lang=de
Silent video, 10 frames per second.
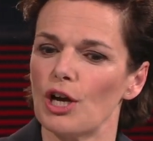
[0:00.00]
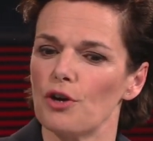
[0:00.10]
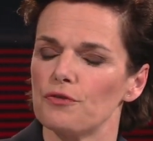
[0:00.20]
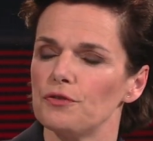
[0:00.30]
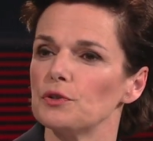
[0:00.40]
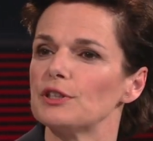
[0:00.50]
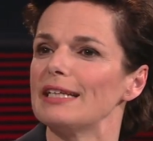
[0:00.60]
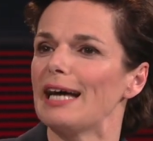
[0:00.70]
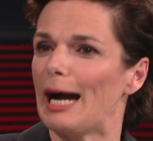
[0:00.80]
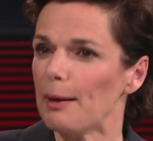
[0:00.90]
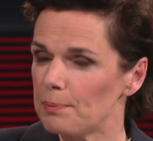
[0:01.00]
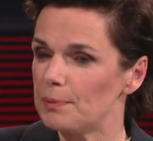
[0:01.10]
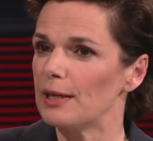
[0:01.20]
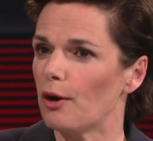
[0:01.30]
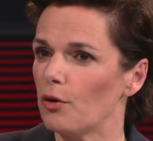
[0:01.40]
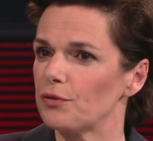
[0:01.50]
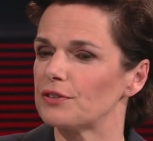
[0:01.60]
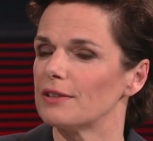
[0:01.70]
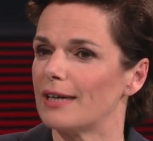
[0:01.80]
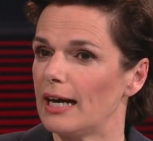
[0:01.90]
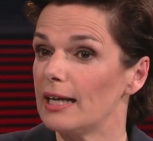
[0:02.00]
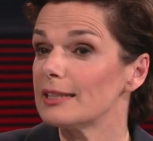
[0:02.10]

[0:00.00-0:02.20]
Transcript: für den Ablauf der Wahl,